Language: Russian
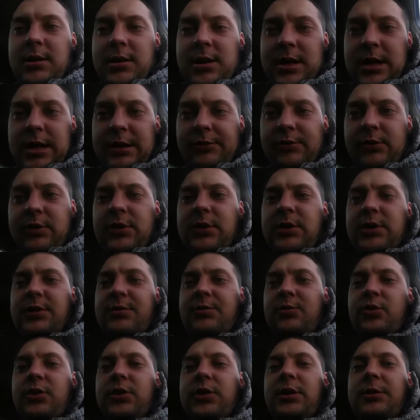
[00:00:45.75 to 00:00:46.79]
А, вот и
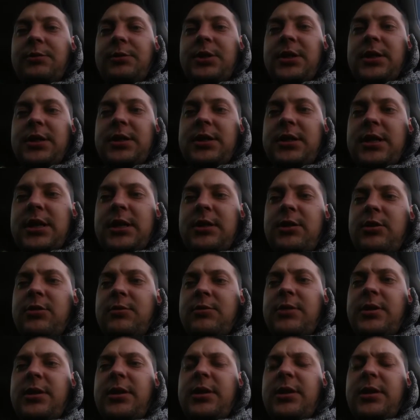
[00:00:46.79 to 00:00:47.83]
смотрим, сейчас
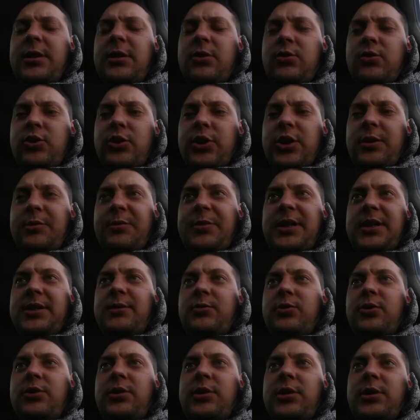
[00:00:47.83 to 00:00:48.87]
дойдем до релюшки,
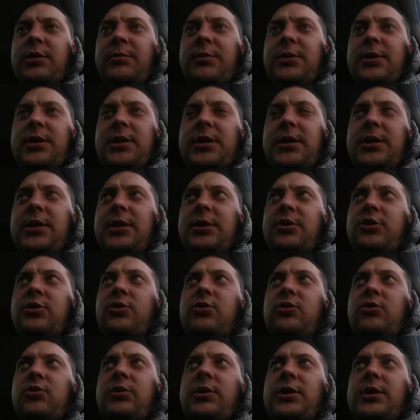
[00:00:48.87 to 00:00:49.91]
посмотрим, а,
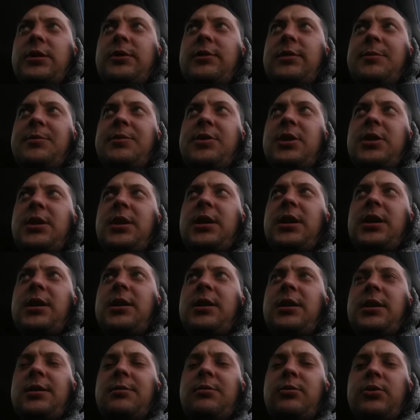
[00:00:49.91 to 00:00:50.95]
что у нас вообще, как
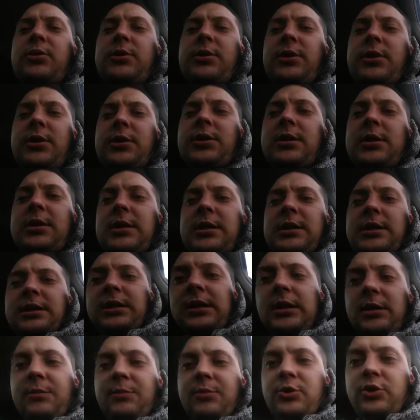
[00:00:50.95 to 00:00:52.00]
работает
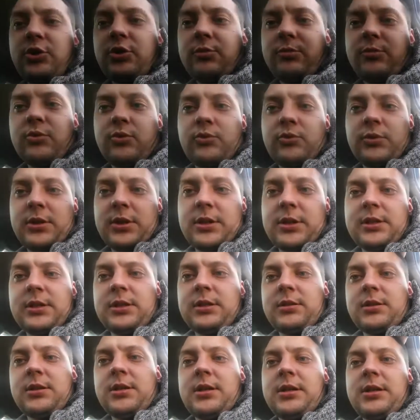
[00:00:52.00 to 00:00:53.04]
и почему у
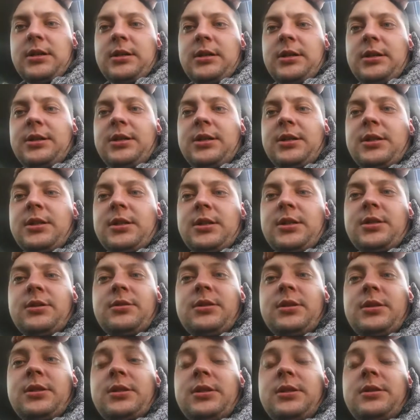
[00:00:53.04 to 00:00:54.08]
нас а, где-то
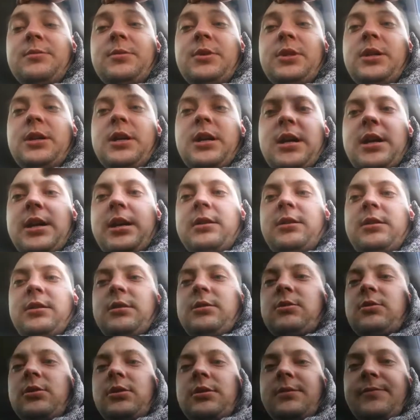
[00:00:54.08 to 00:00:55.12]
замыкает
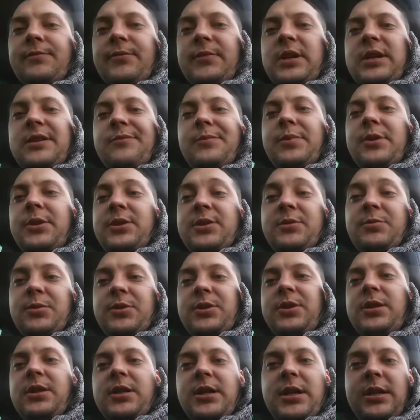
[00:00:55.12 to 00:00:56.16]
идет. Я, в
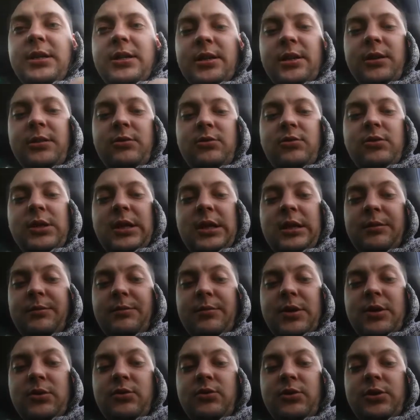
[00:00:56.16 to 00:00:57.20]
принципе, не электрик, но ну
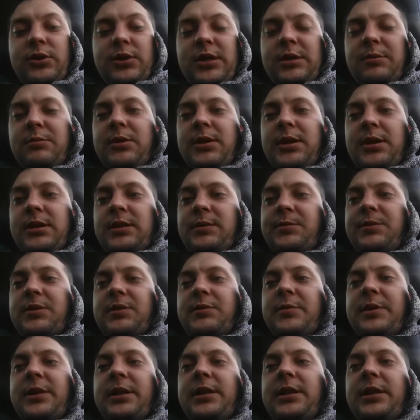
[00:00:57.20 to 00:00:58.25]
так могу разобраться,
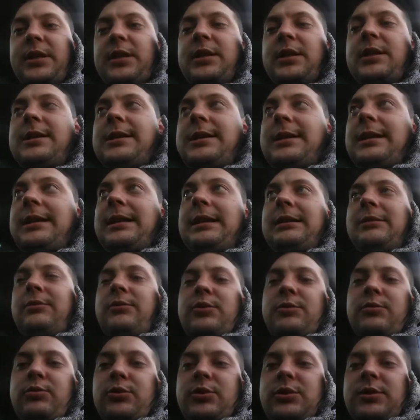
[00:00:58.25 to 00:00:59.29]
посмотреть.
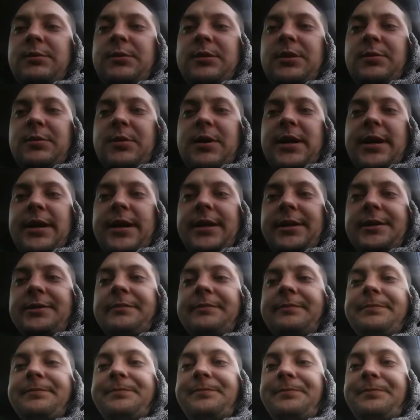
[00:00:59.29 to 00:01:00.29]
Вот будем смотреть.